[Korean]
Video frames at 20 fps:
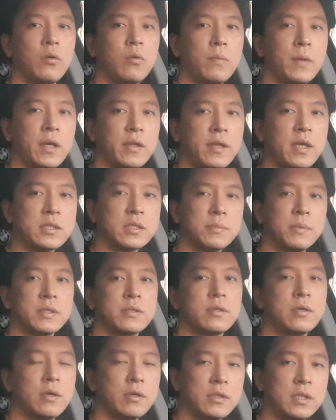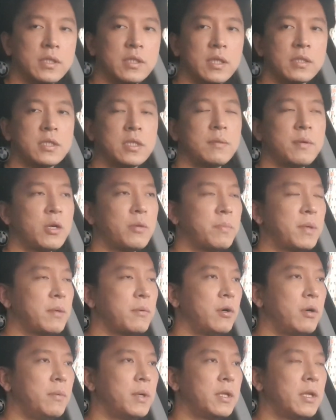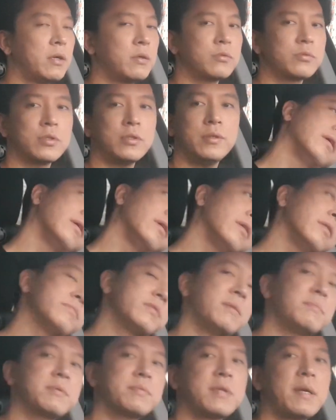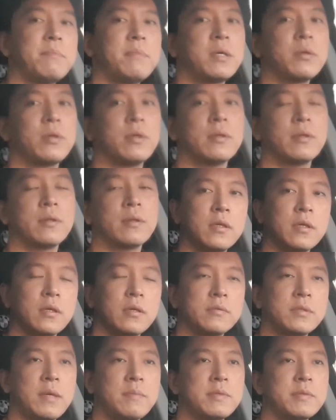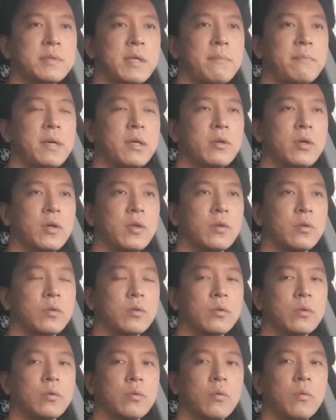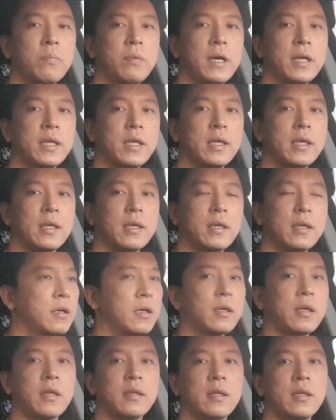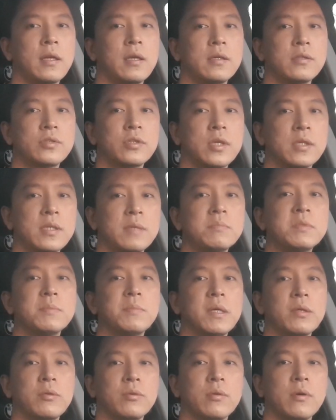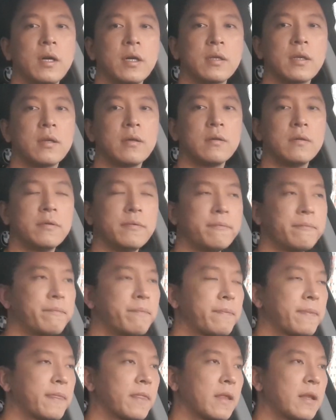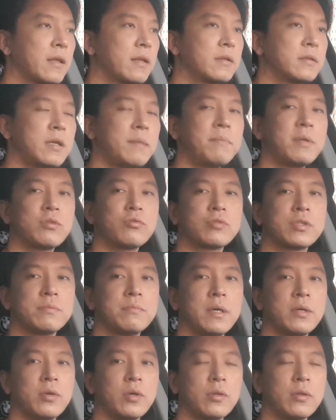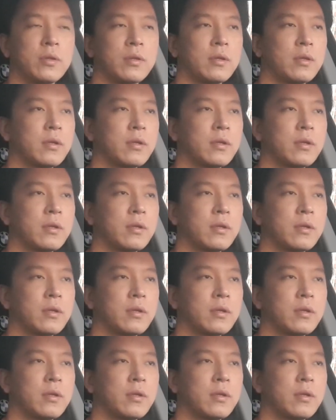500에 40에서 이자 7만 원 빼면 얼마 나오죠? 그럼 33만 원 그럼 33만 원 곱하기 그냥 계산하기 쉽게 30만 원으로 할게요 360만 원